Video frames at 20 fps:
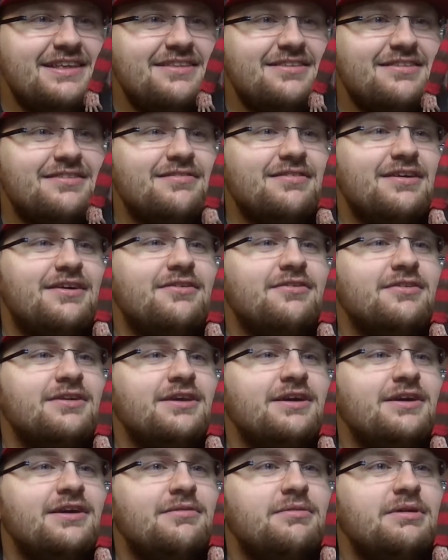ist zwar auch
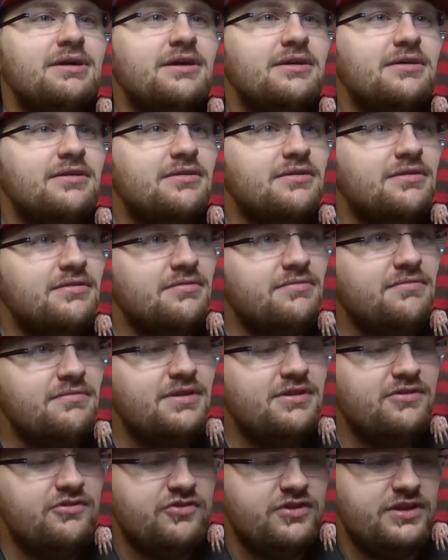hier, aber
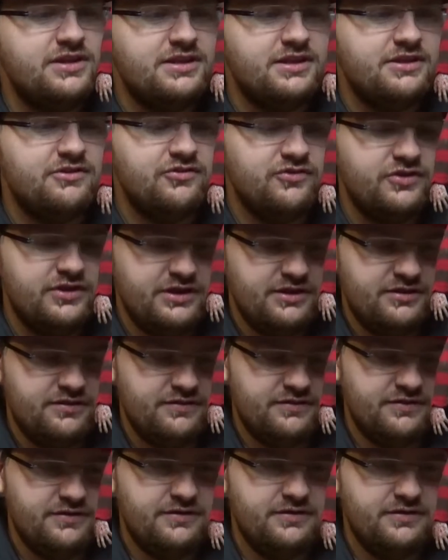wenn es steht, dann steht's.